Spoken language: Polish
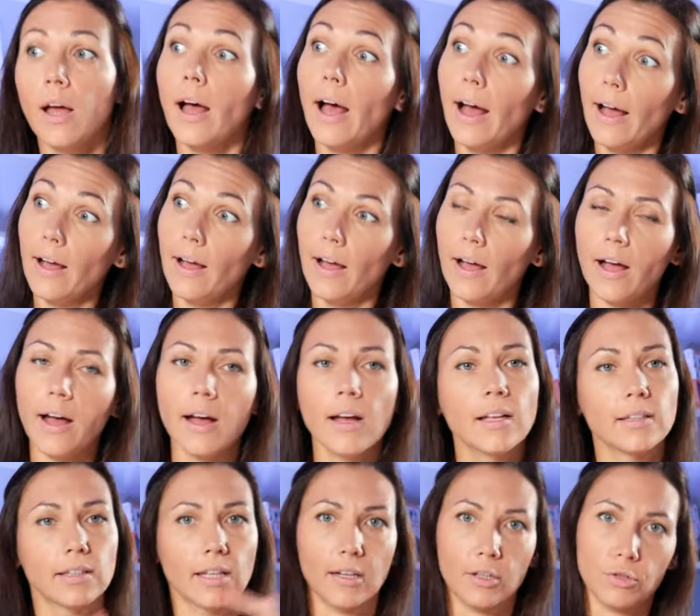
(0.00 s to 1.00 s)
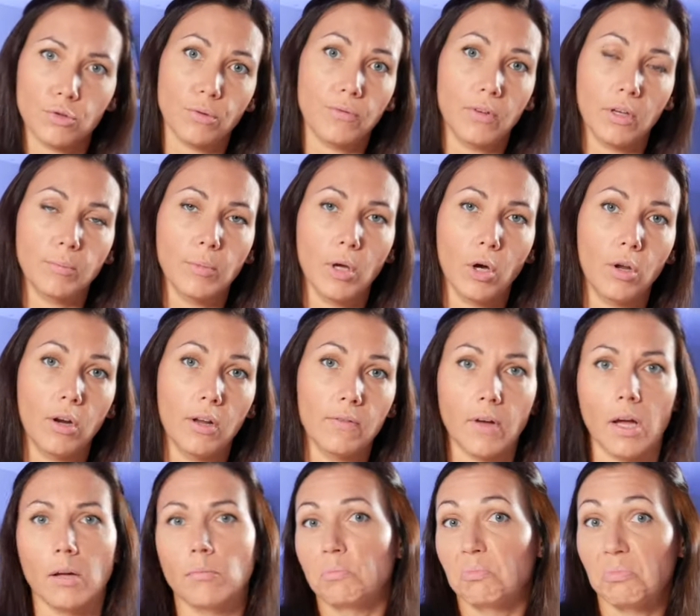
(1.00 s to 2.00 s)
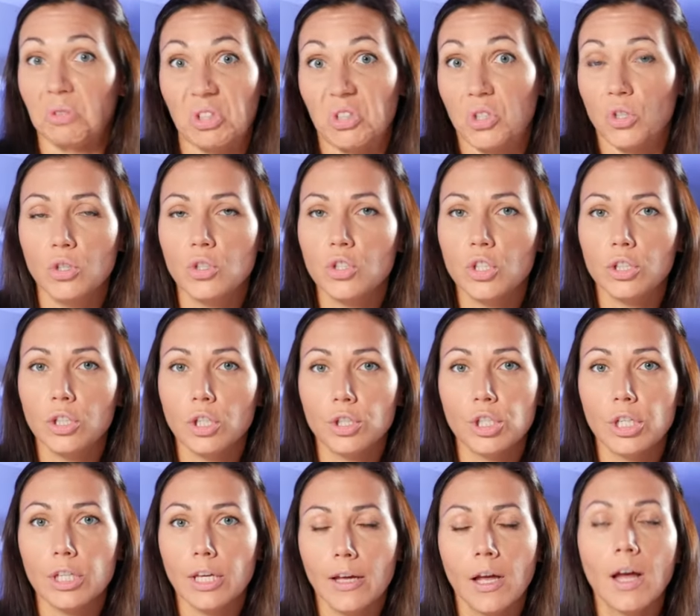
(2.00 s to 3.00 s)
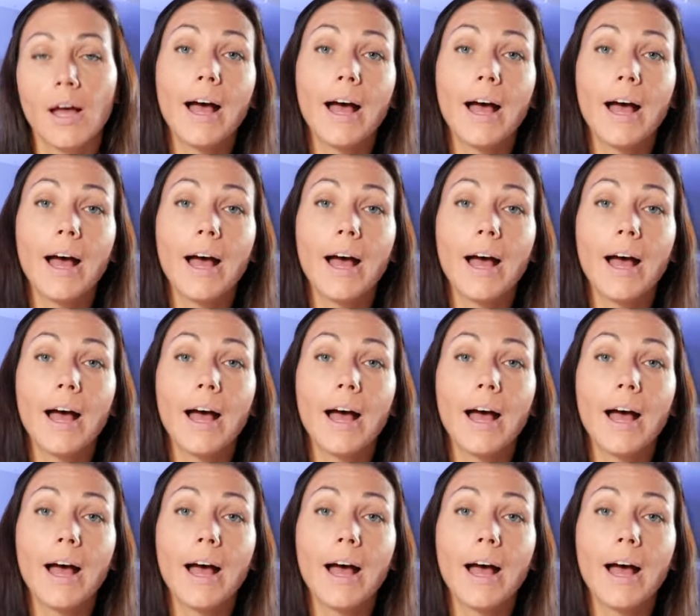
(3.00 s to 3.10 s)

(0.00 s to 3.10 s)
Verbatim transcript: aha, teraz człowiek mnie olewa, też nic się nie dzieje,